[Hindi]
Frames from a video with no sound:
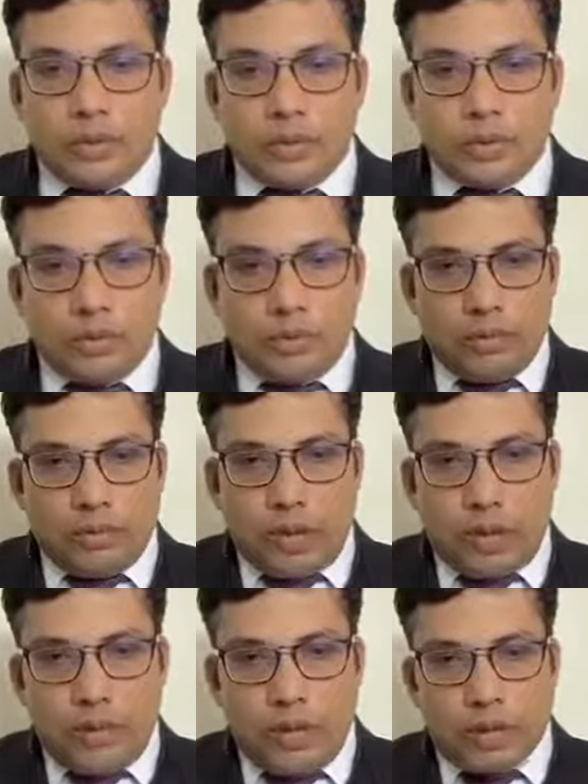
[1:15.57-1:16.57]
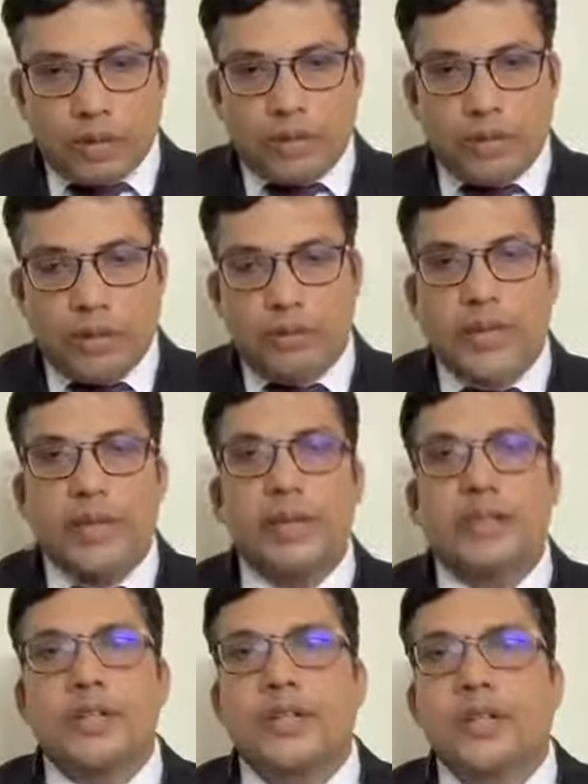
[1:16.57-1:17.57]
दोस्तों आम भाषा में हम
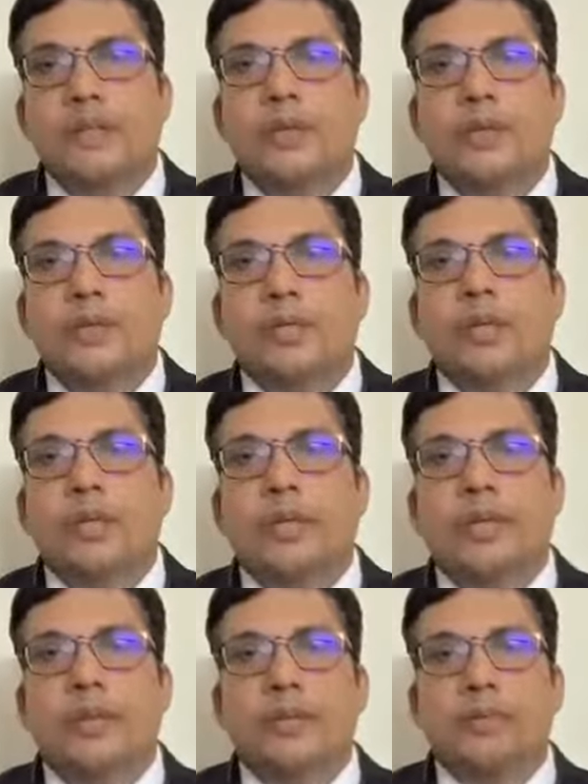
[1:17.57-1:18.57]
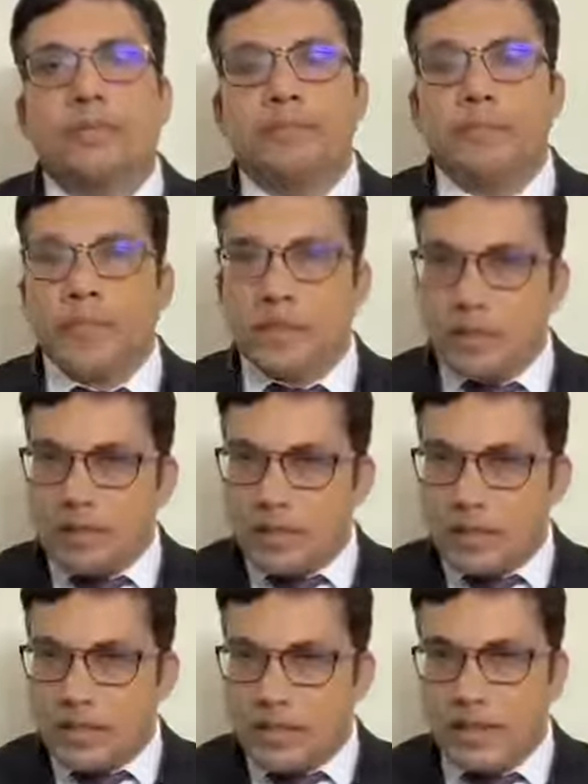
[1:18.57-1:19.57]
रेडिएशन ट्रीटमेंट को बोलते हैं
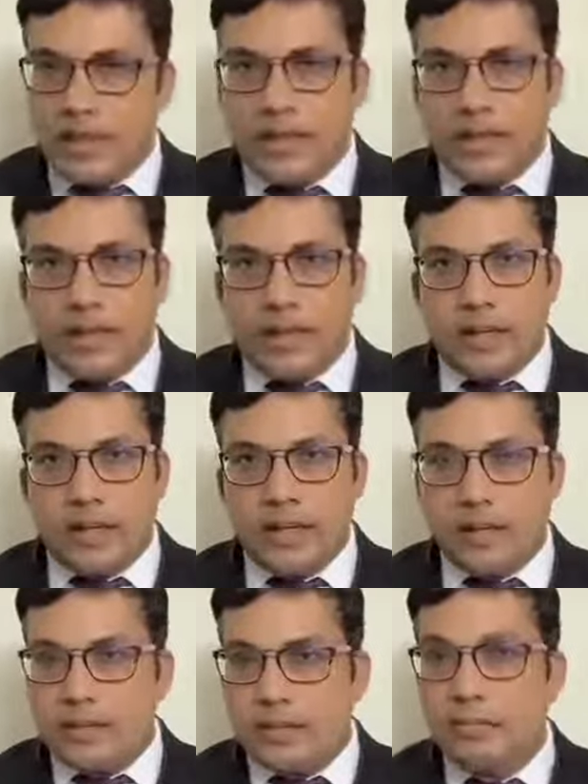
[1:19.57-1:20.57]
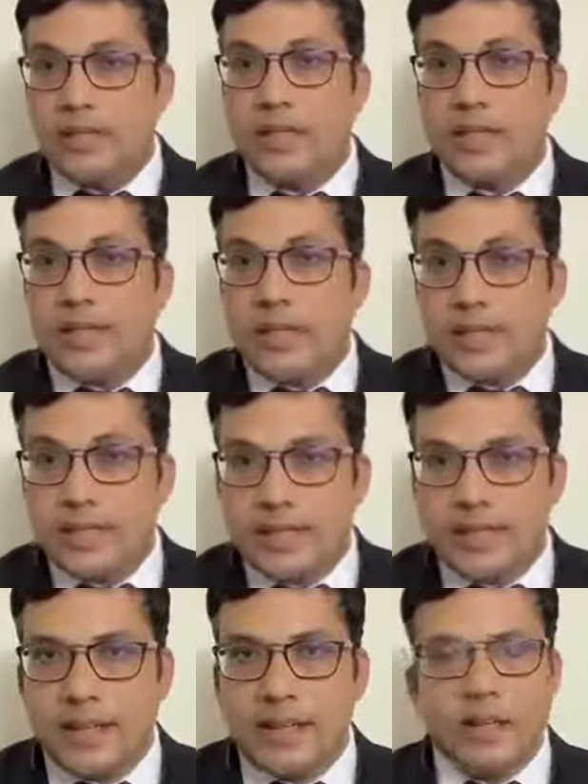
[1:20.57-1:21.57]
सिकाई का इलाज बिजली की
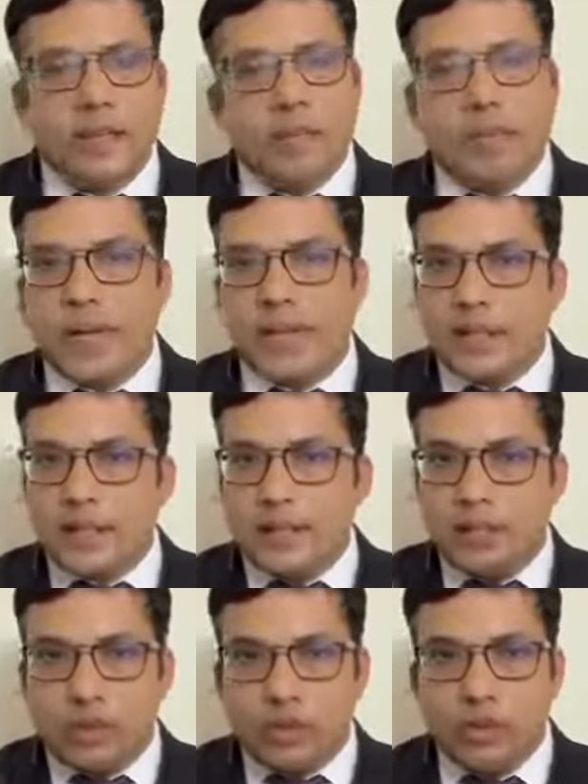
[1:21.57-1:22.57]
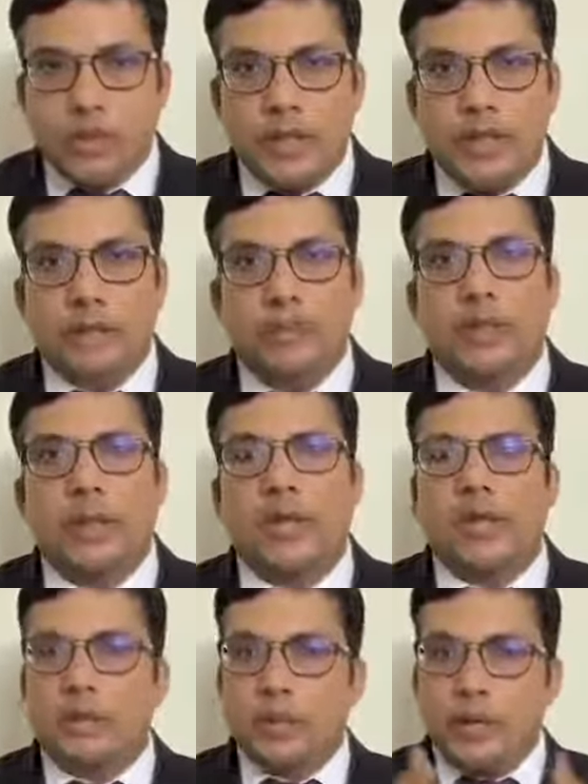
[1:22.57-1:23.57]
सिकाई बट ऐसा इसमें कुछ भी नहीं होता
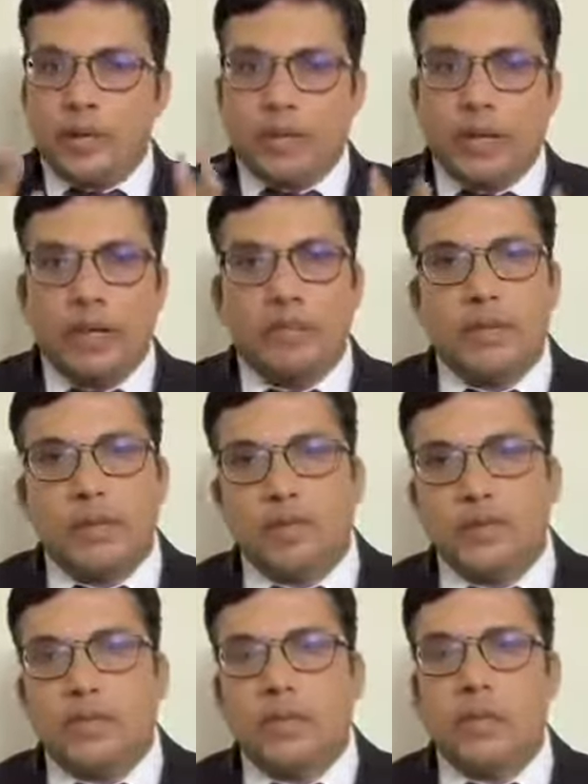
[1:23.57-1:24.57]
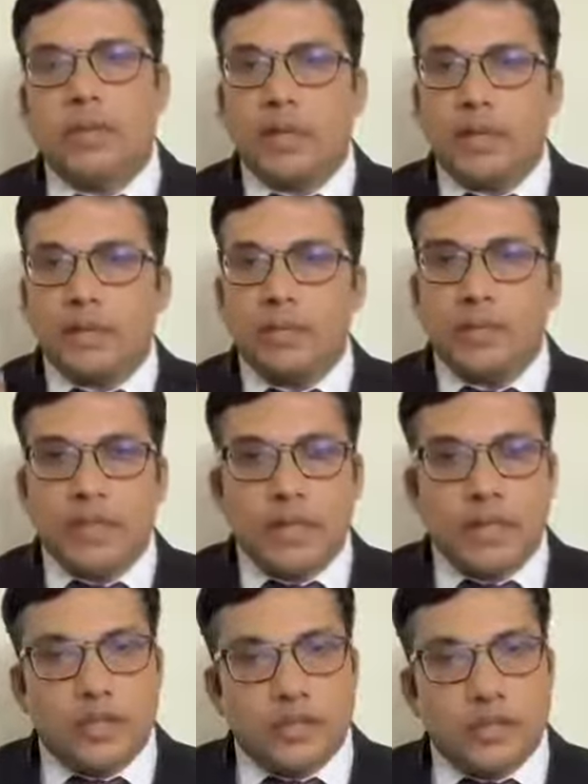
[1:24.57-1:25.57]
है ना कोई गर्माहट महसूस होती है ना ये
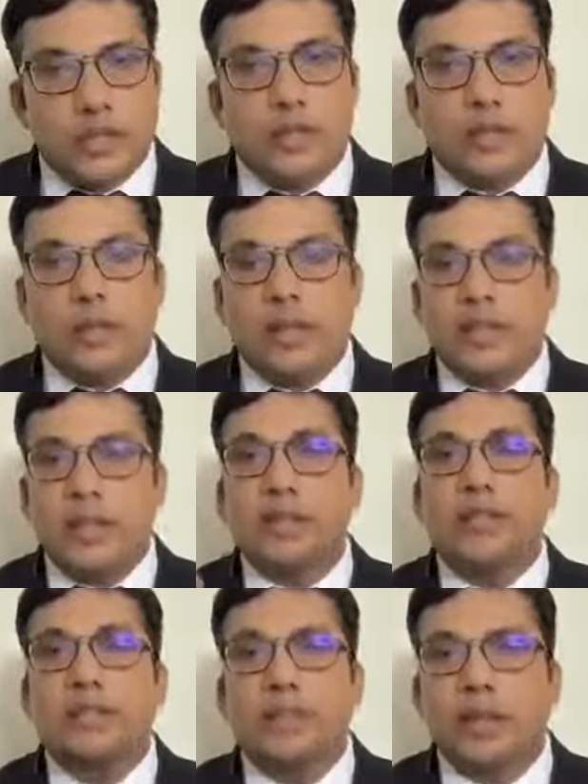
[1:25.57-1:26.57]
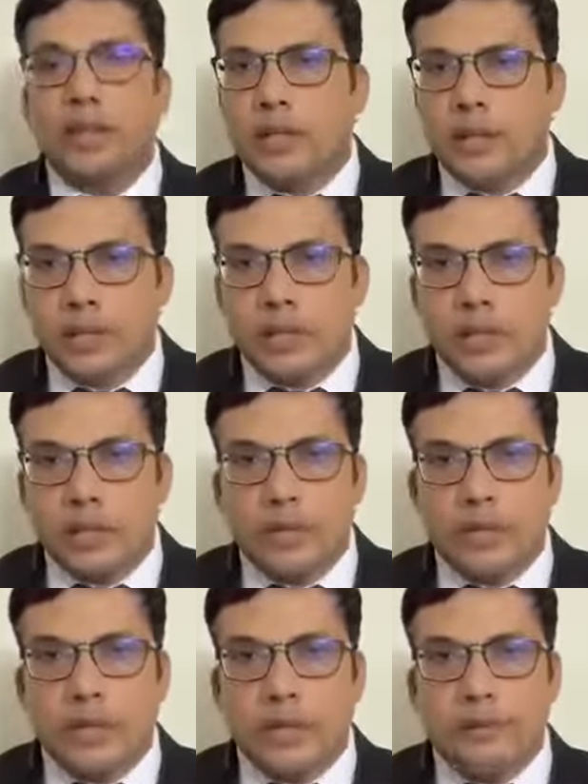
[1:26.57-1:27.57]
बिजली का शॉक लगता है ना किसी प्रकार का कोई दर्द
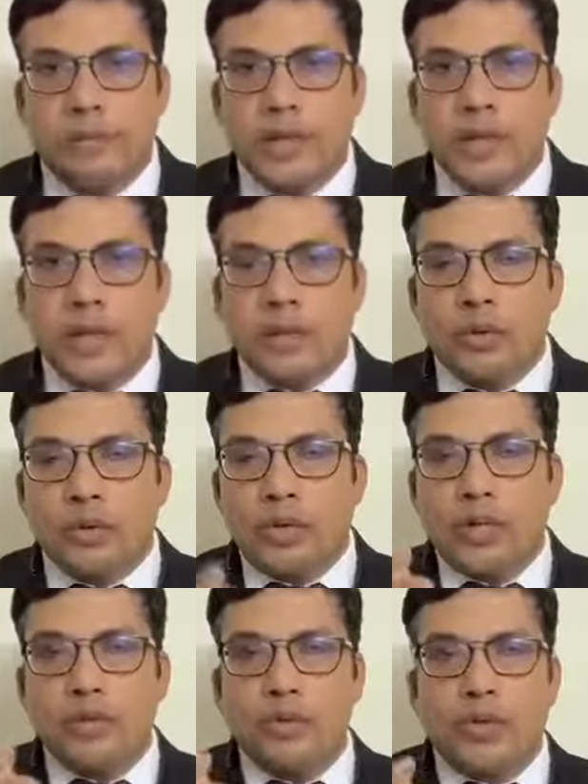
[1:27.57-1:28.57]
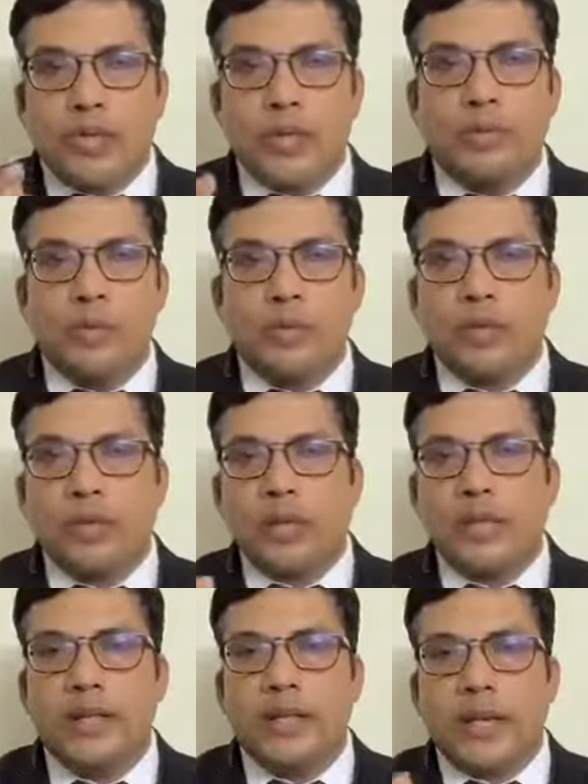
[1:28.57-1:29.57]
होता है क्योंकि ये जो ट्रीटमेंट
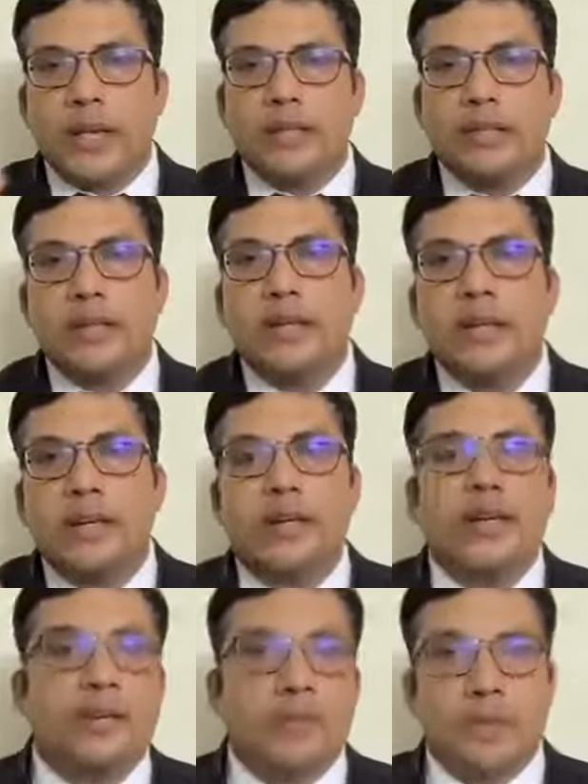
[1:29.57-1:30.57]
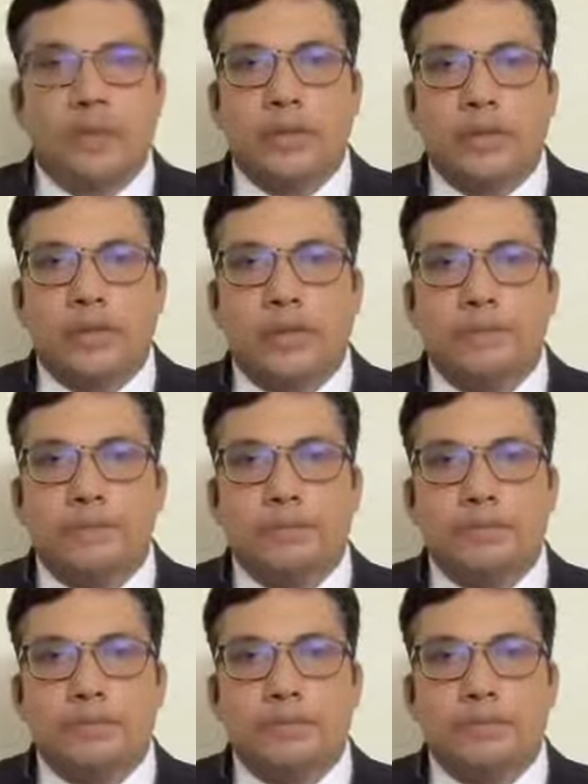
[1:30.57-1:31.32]
होता है ये एक्सरे का ट्रीटमेंट होता है